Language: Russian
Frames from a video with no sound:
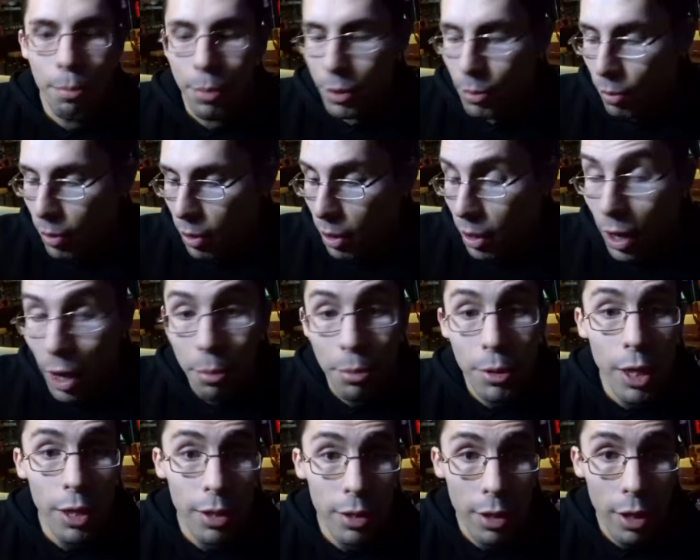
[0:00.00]
И а,
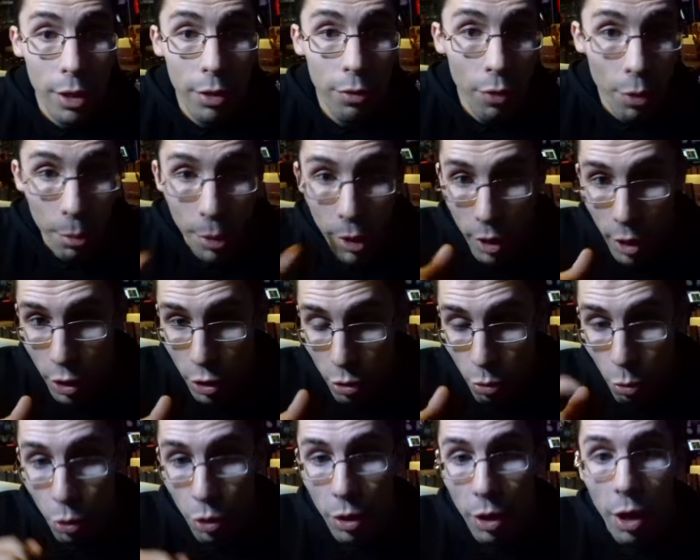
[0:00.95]
обязательно зайти в
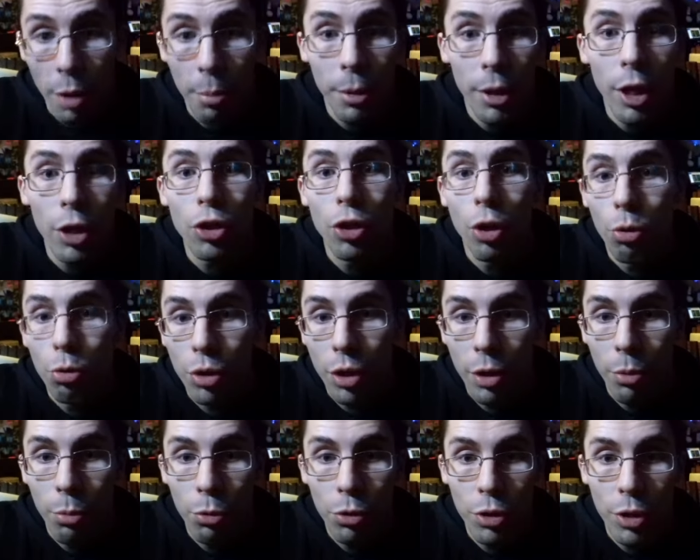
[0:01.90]
Эрмитаж. Вот, Эрмитаж –
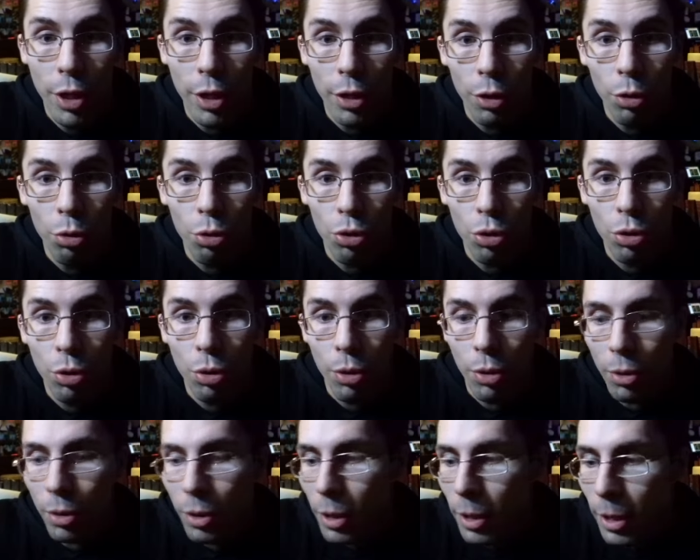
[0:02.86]
русский музей. То,
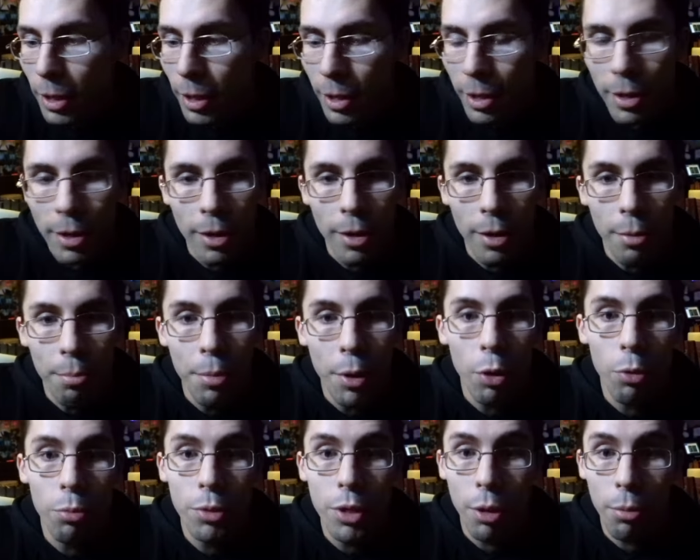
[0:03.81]
что а,
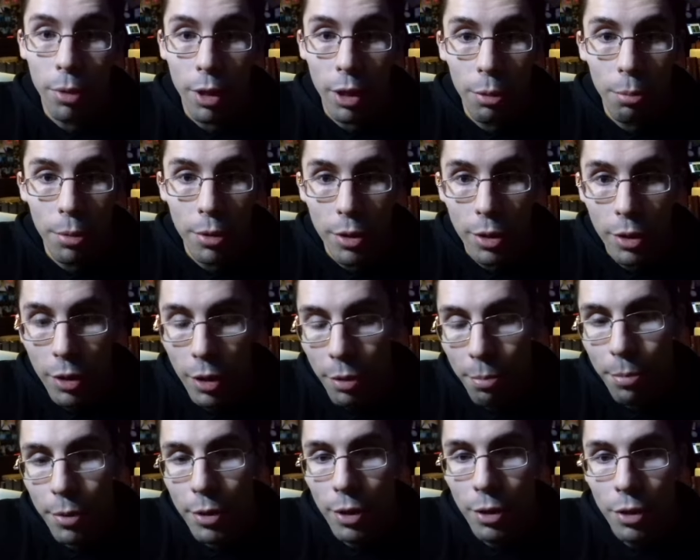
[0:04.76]
первым делом надо
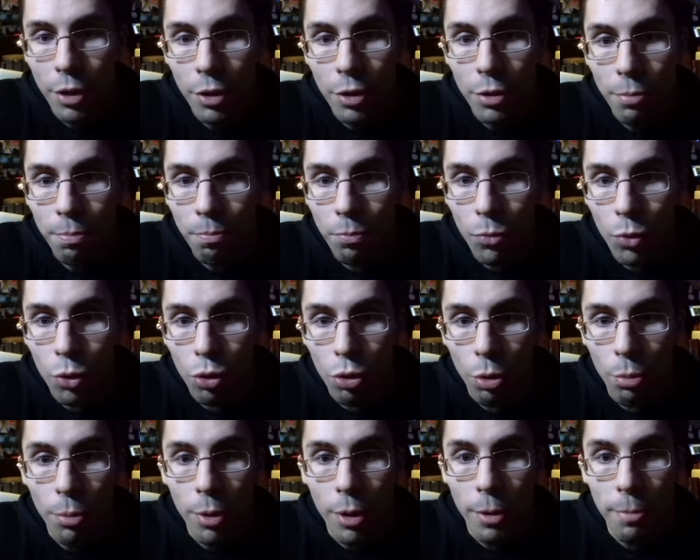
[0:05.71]
посетить, посетить,
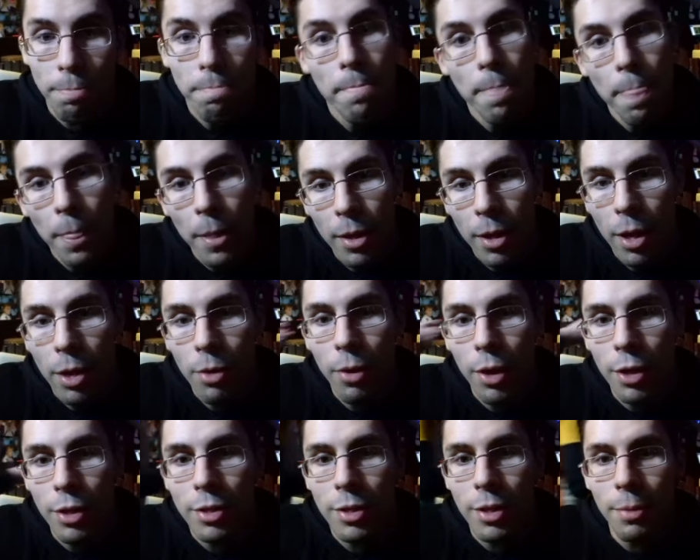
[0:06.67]
чтобы, как
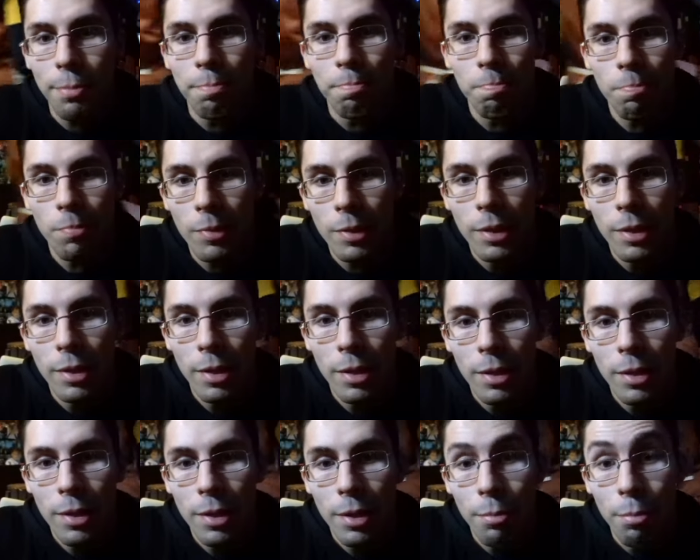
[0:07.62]
говорится,
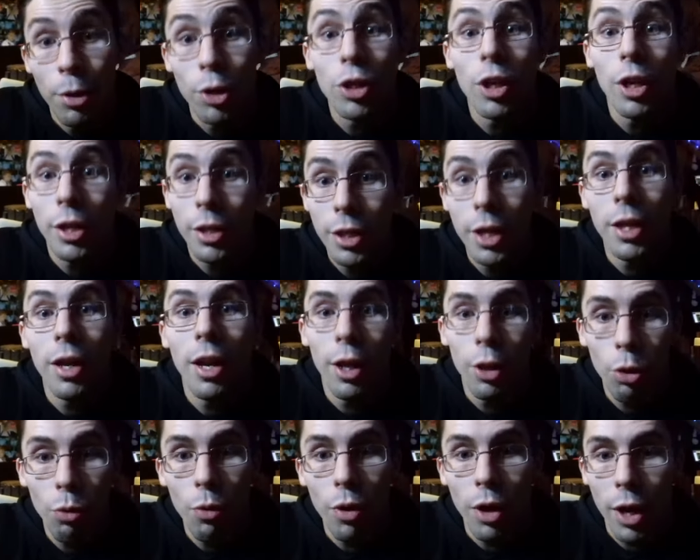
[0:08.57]
пришли идеи
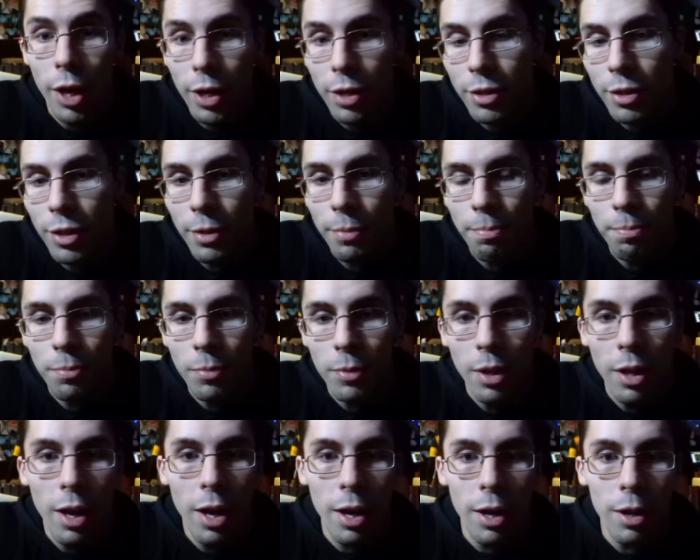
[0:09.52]
для новых лекций,
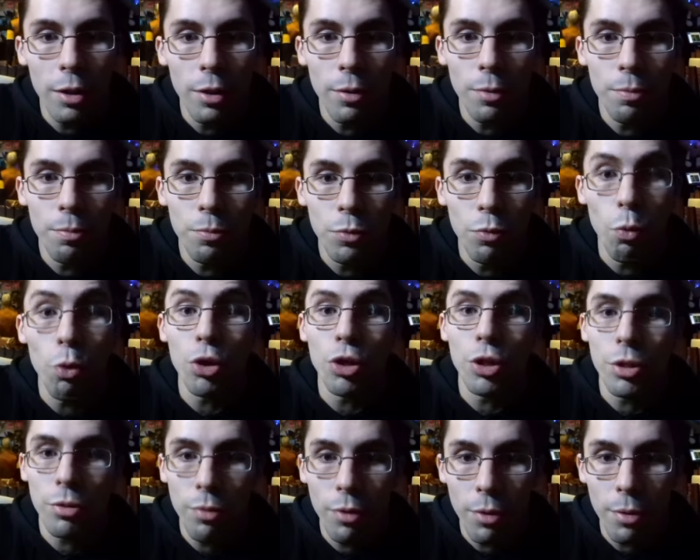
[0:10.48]
для
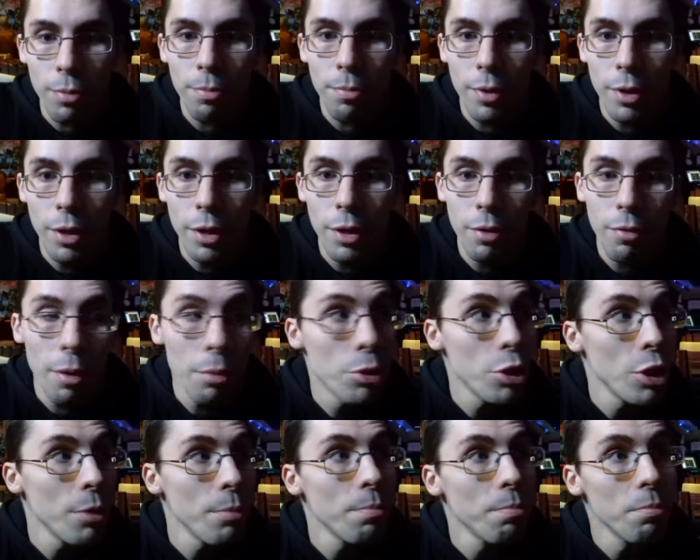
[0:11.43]
творчества и
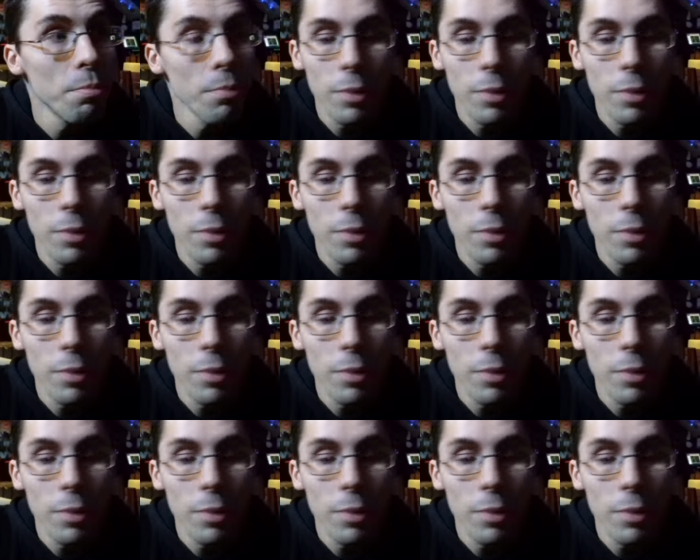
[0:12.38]
вообще,